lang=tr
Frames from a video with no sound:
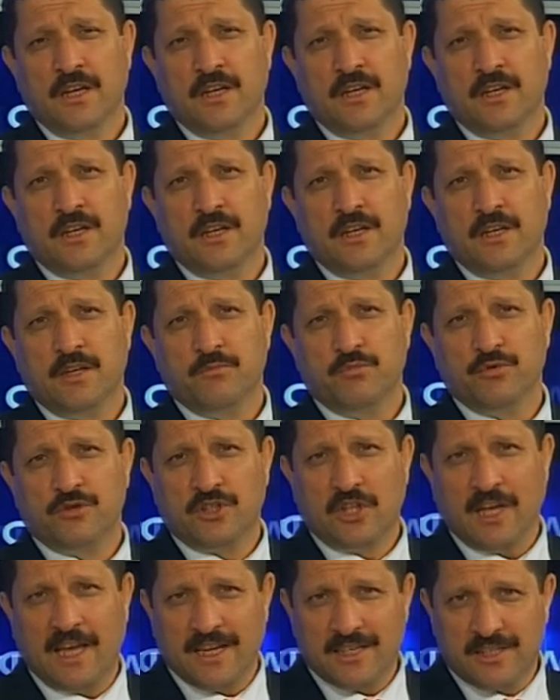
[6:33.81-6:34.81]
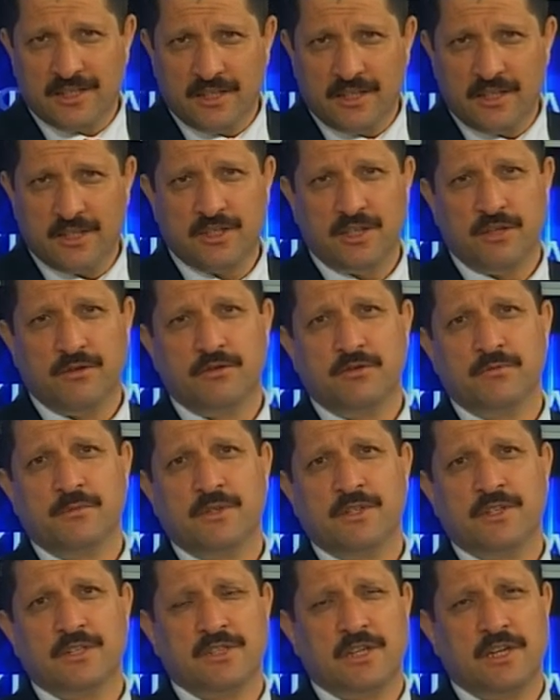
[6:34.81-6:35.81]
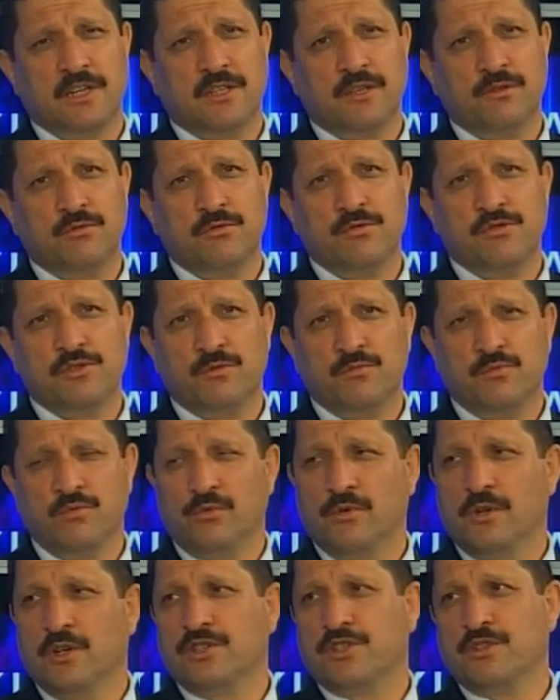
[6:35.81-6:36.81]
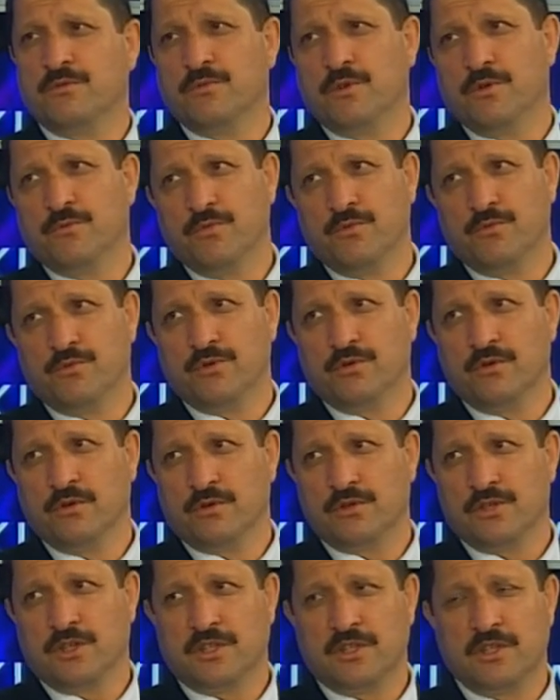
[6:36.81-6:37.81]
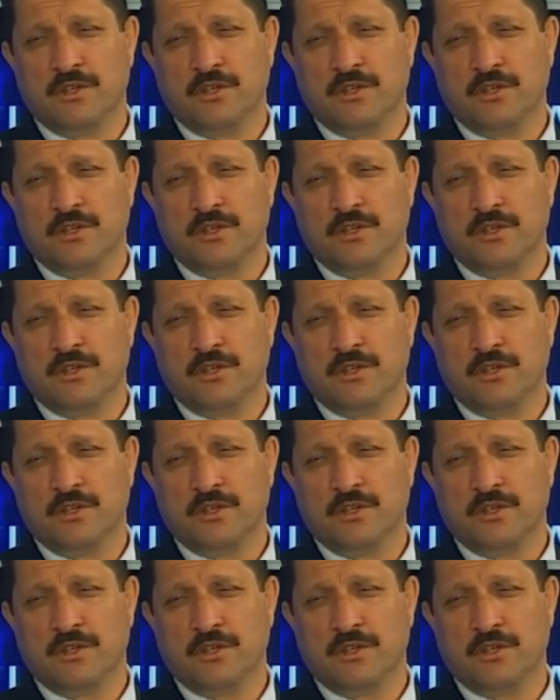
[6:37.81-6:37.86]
Ee, bu tersine çevirmede zaten önce bu ulaşımla mümkün olacak.